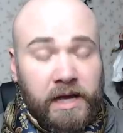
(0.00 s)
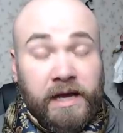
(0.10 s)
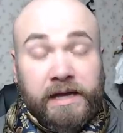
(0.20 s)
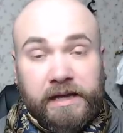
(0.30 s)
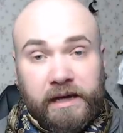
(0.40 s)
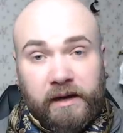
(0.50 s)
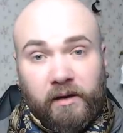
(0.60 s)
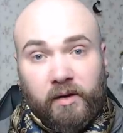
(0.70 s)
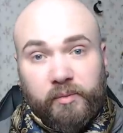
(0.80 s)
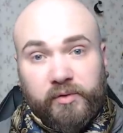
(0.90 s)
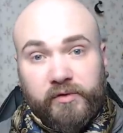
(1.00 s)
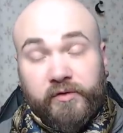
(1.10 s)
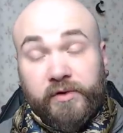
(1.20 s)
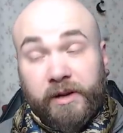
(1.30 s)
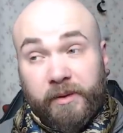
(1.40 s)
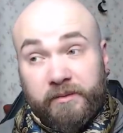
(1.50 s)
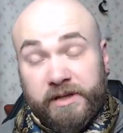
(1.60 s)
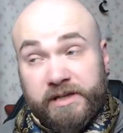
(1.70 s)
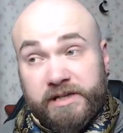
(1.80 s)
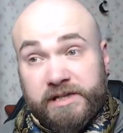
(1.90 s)
Hier, en plus, toute
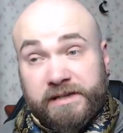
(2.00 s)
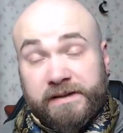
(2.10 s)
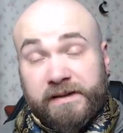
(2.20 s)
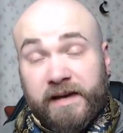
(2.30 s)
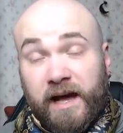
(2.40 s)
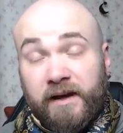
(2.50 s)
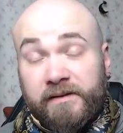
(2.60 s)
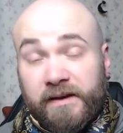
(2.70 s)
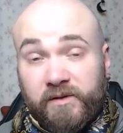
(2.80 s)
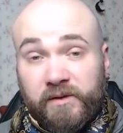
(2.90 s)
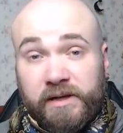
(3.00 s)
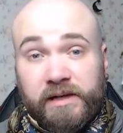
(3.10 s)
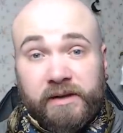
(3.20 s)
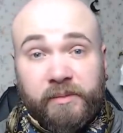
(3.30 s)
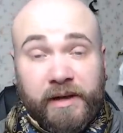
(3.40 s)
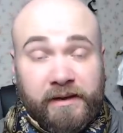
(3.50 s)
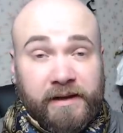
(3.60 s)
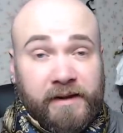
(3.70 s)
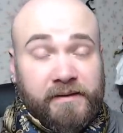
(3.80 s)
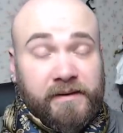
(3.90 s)
l'après-midi, j'étais à un atelier
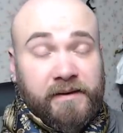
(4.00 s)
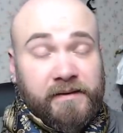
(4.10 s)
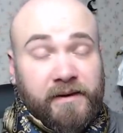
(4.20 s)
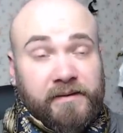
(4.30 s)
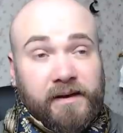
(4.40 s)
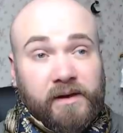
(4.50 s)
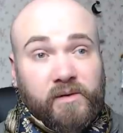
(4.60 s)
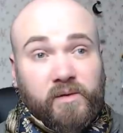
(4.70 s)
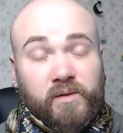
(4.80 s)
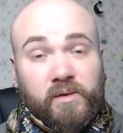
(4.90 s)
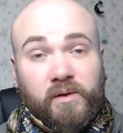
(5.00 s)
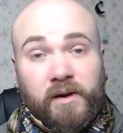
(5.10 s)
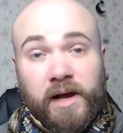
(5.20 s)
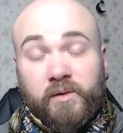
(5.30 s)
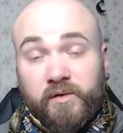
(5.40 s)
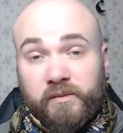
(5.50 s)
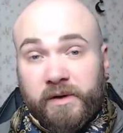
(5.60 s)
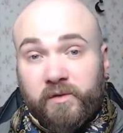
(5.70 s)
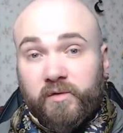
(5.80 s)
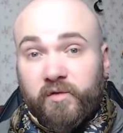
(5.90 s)
bien-être qui traitait sur euh, la
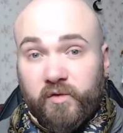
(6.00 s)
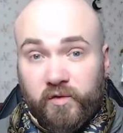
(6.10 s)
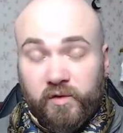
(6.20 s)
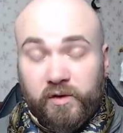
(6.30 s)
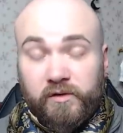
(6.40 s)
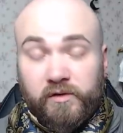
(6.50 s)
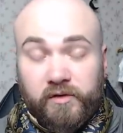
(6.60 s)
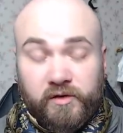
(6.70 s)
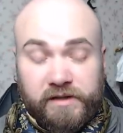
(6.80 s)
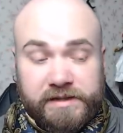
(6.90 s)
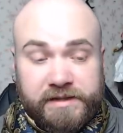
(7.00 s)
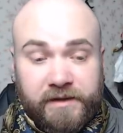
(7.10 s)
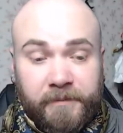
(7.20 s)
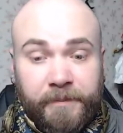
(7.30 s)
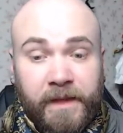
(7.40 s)
consommation du sucre dans notre quotidien.